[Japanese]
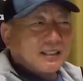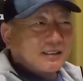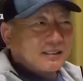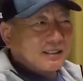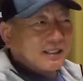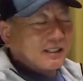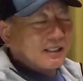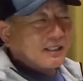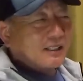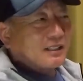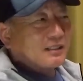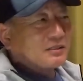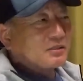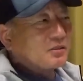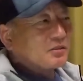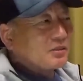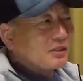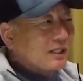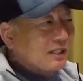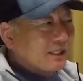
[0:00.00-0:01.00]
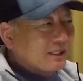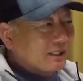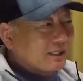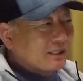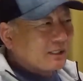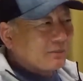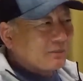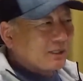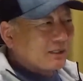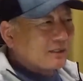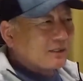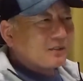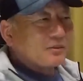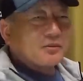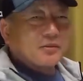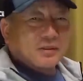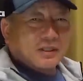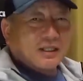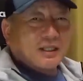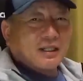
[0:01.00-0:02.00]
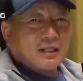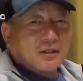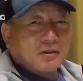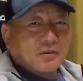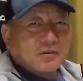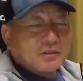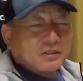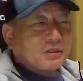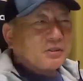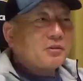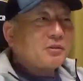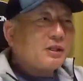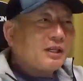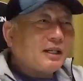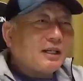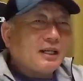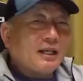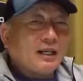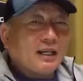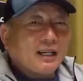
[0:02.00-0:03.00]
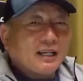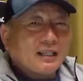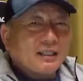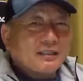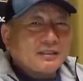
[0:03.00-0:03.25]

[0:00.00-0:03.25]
ん、でその投げた球っていうのが大城が